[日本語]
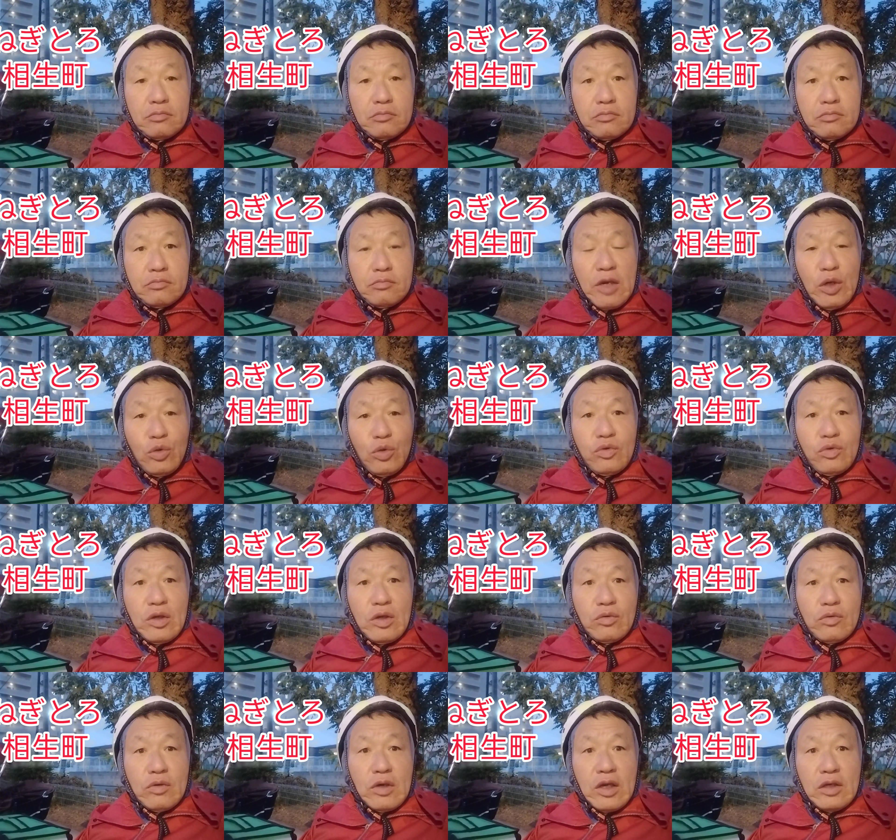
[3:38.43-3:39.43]

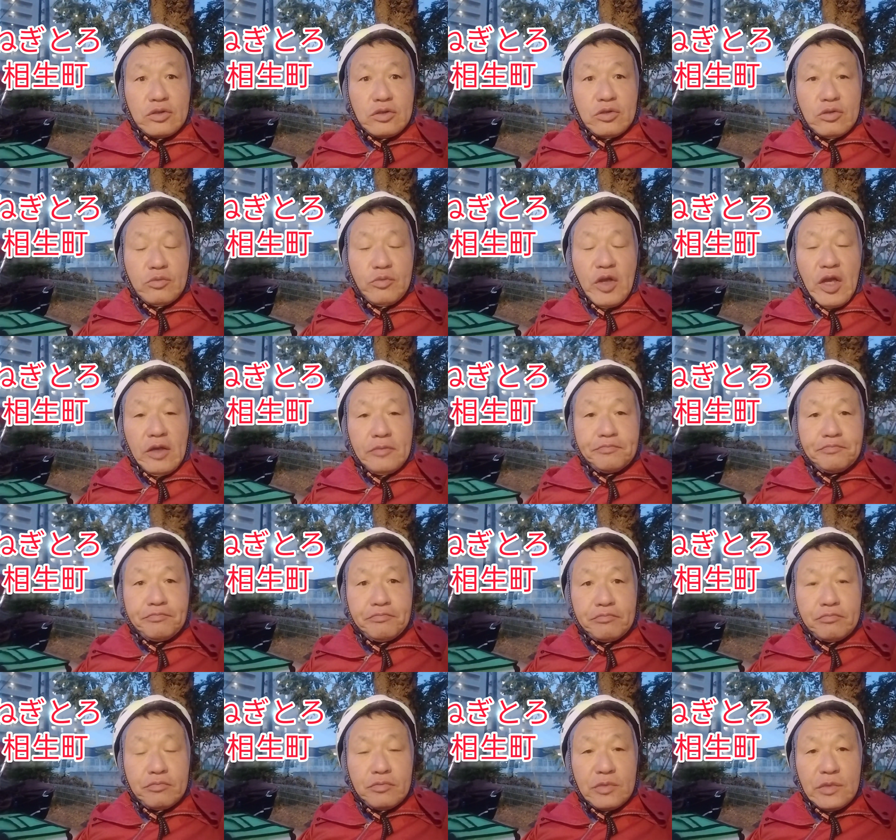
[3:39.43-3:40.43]
マクドナルドがあるんですけどね
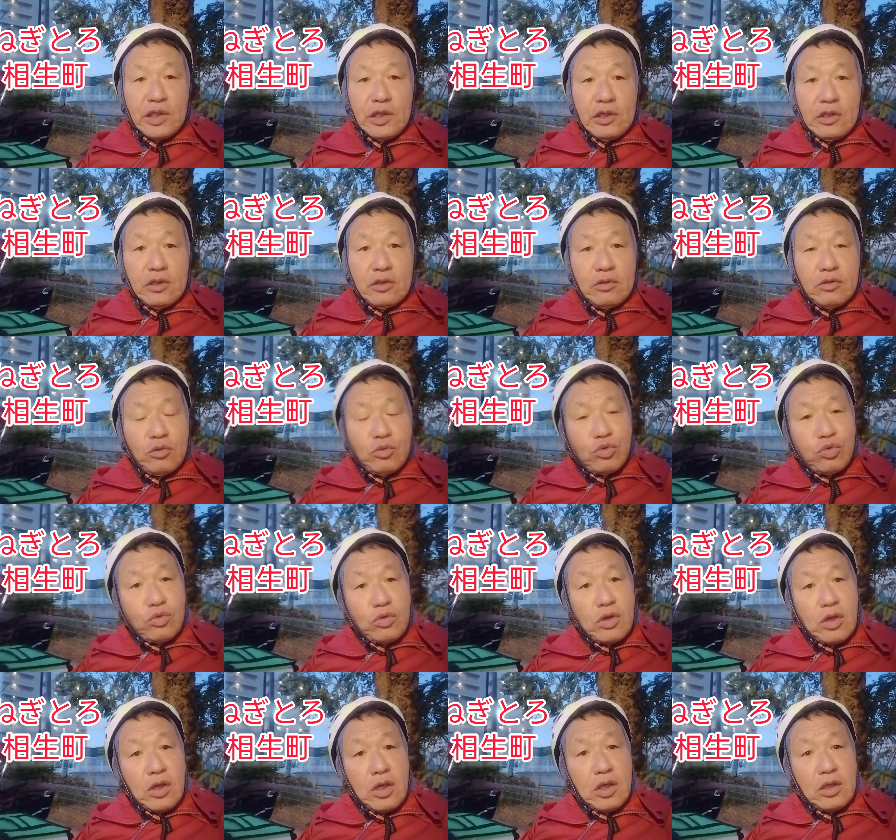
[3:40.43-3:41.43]
でもそ
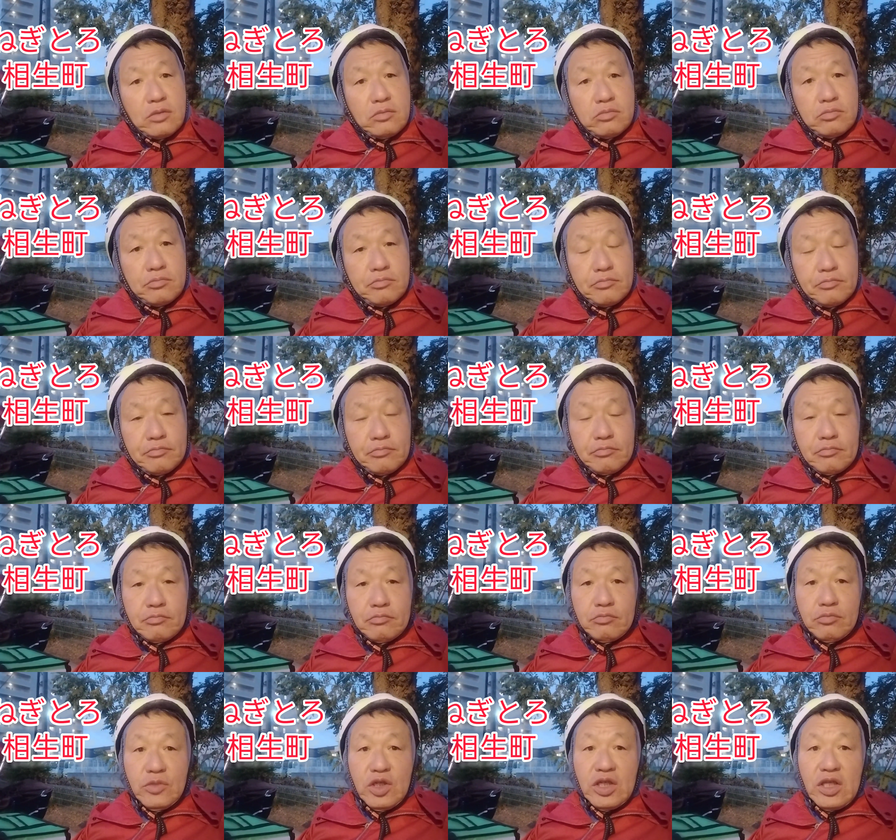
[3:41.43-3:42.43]
こから
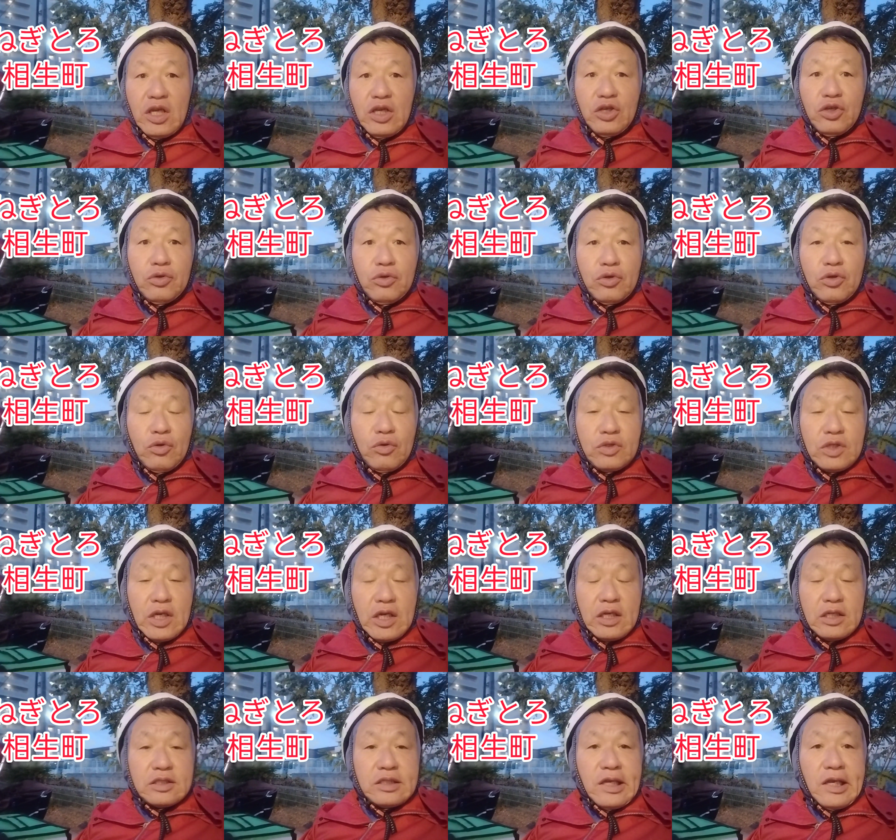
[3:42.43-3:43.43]
2.9キロ
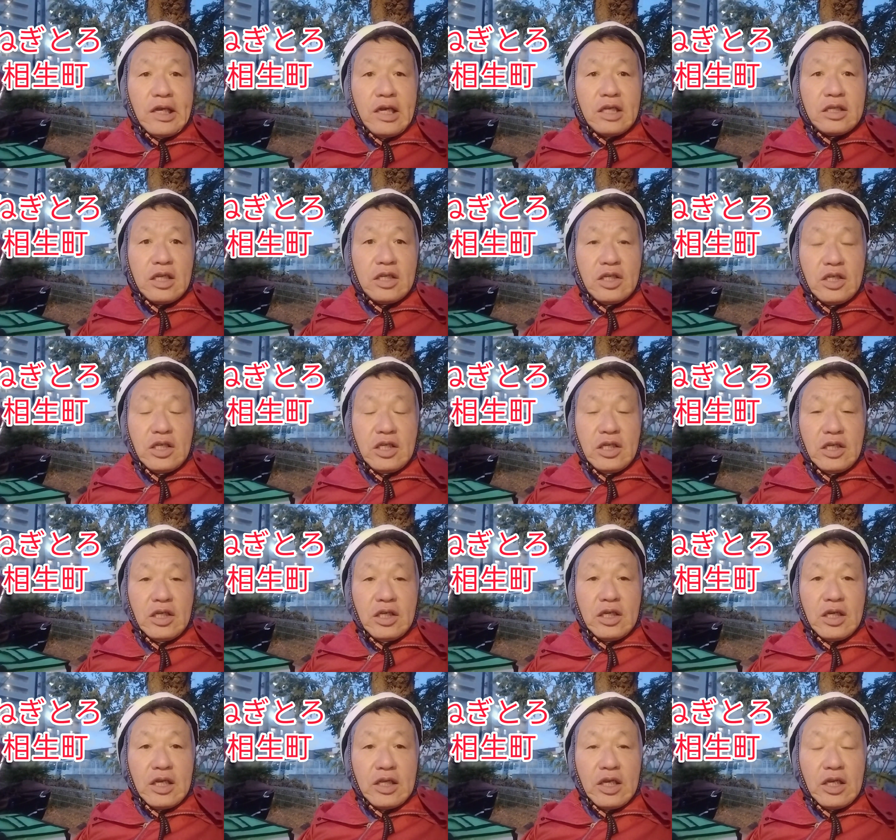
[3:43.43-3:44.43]
じゃ鞘ヶ谷
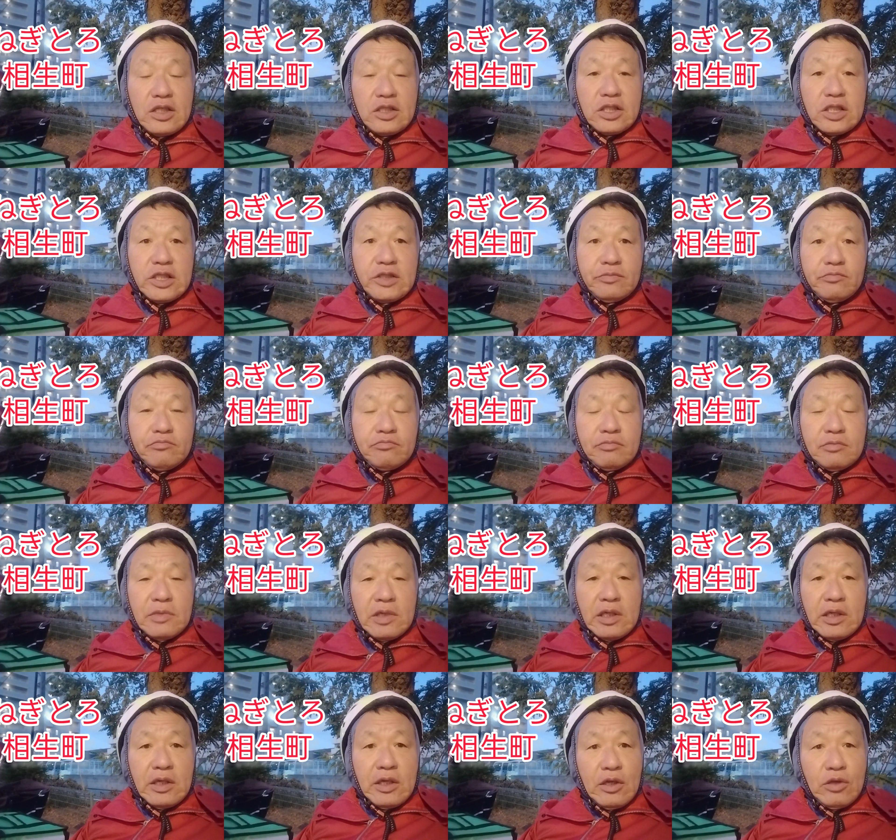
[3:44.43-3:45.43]
に行かないし
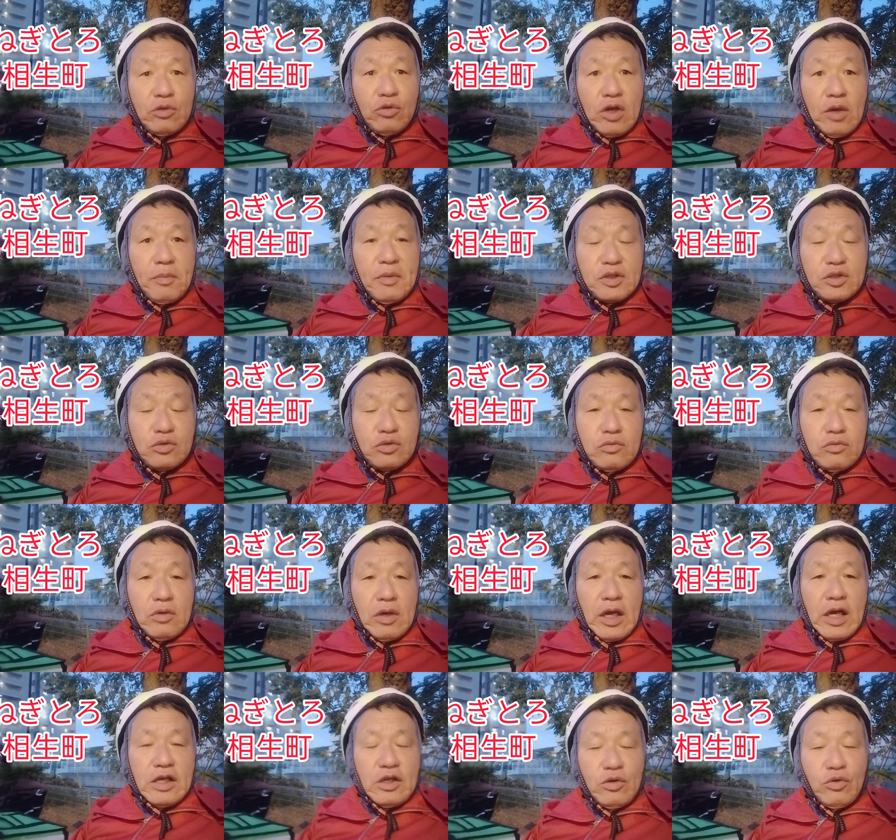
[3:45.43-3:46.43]
どっか別の
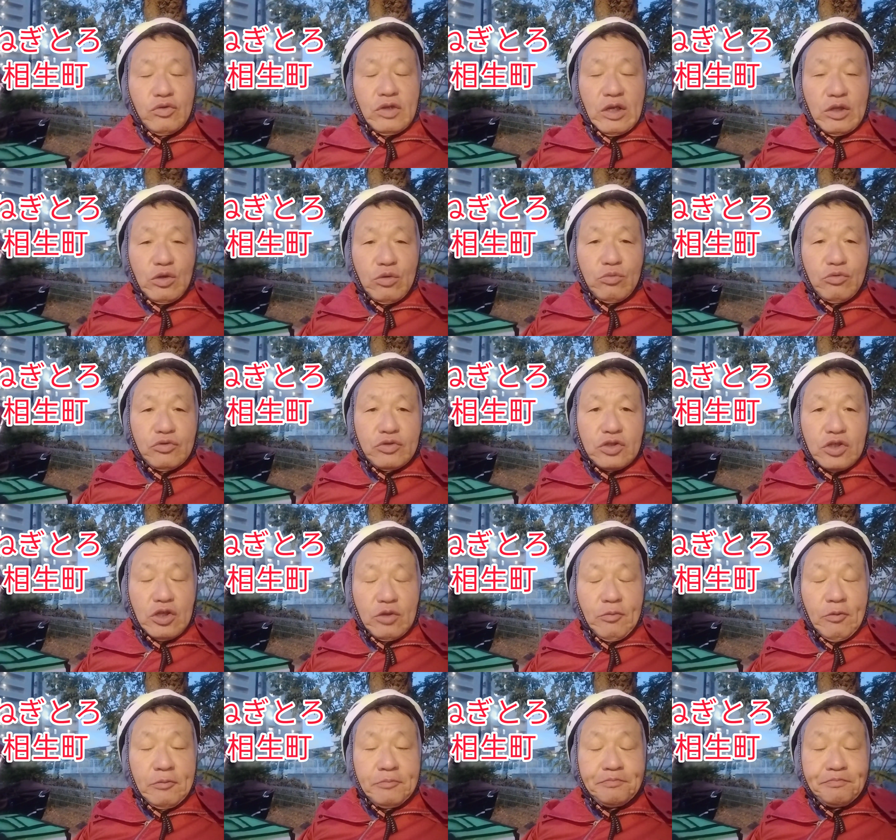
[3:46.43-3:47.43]
相生だと思うんですけ
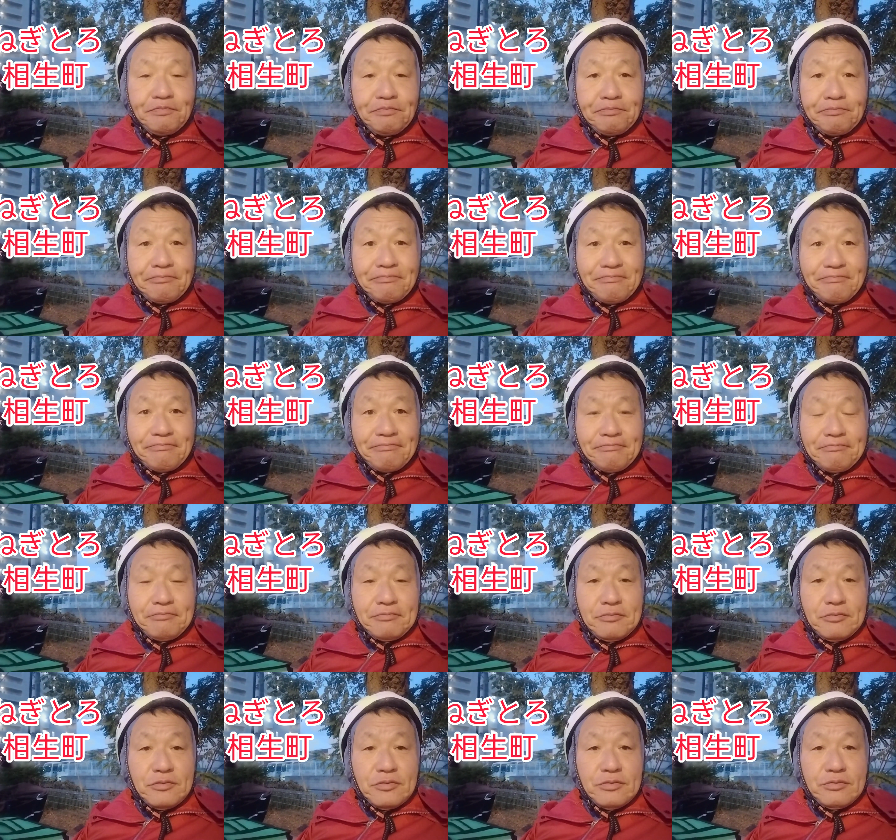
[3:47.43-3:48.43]
ども
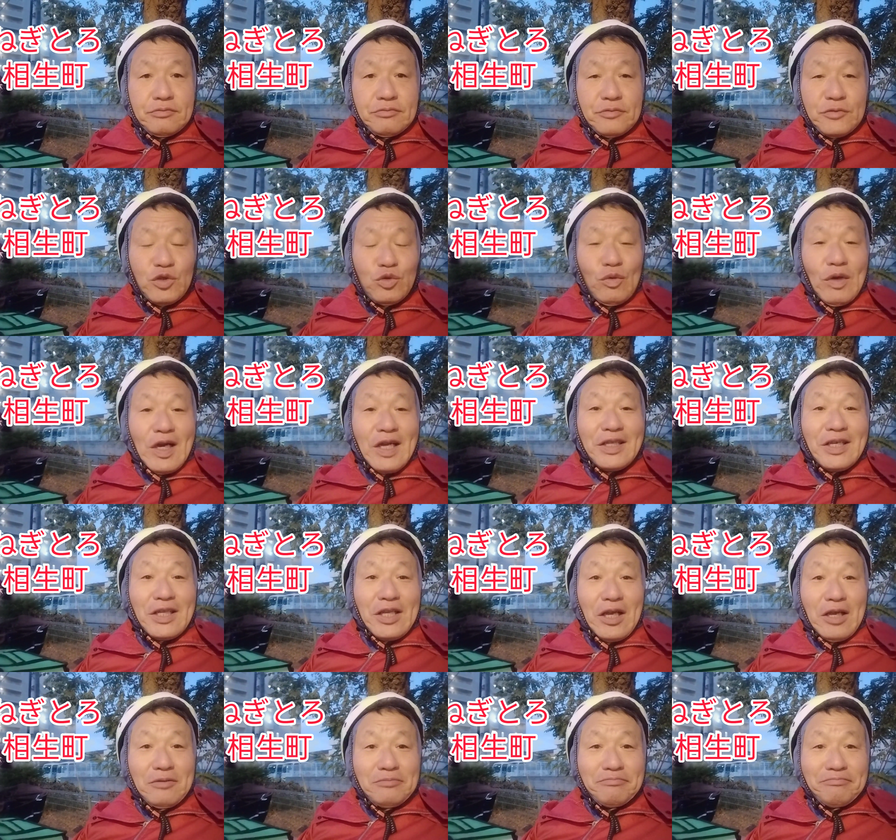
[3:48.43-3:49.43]
ちょっと分かんない
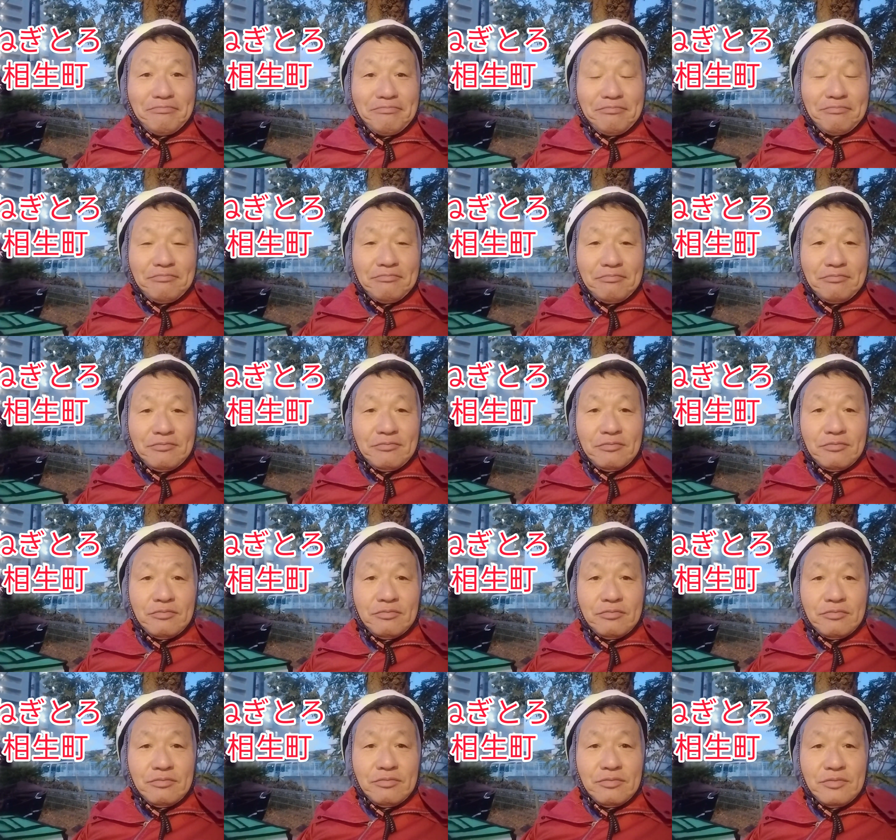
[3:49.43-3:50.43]
で
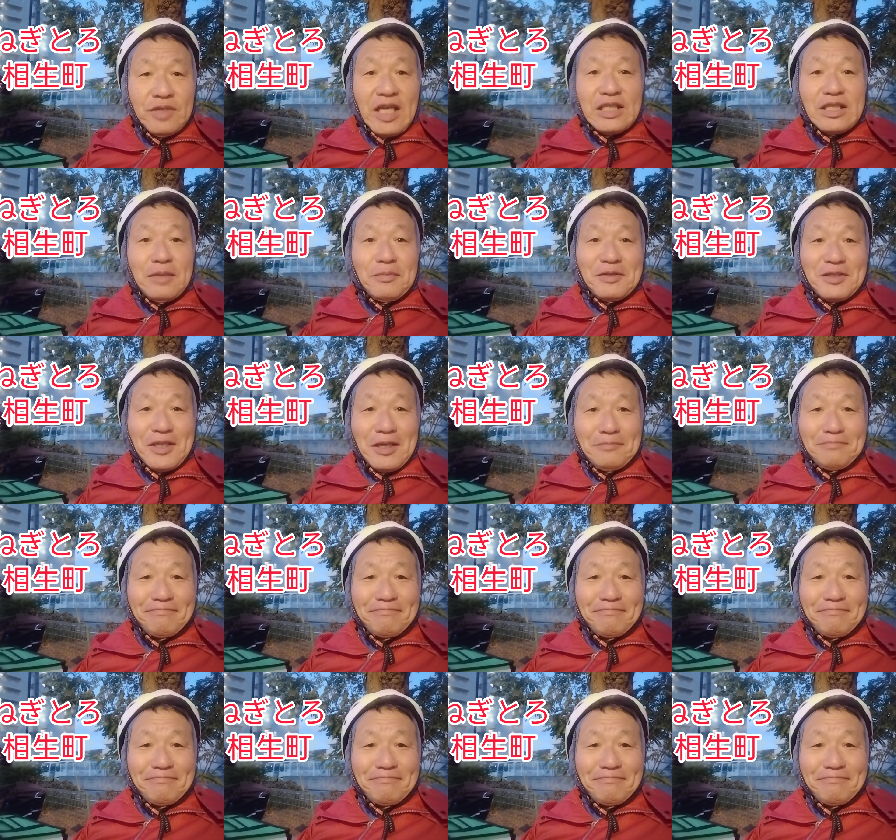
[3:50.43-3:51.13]
蹴っちゃいました